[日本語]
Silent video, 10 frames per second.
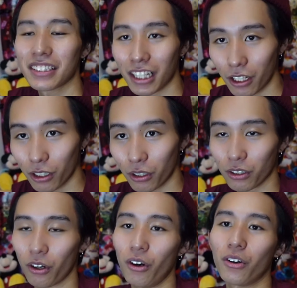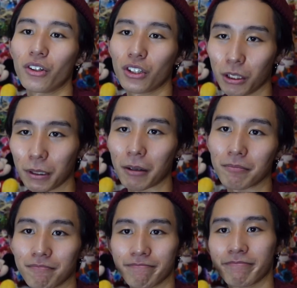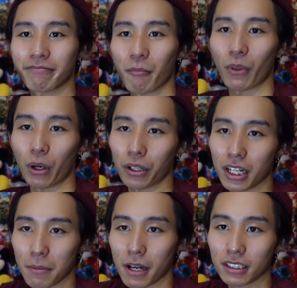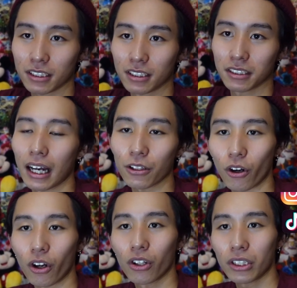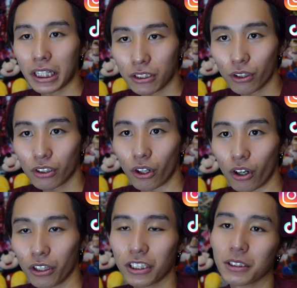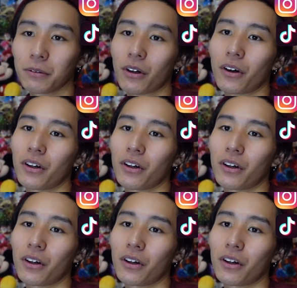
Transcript: チャンネル登録とグッドボタンお願いしますあと TikTok と YouTube の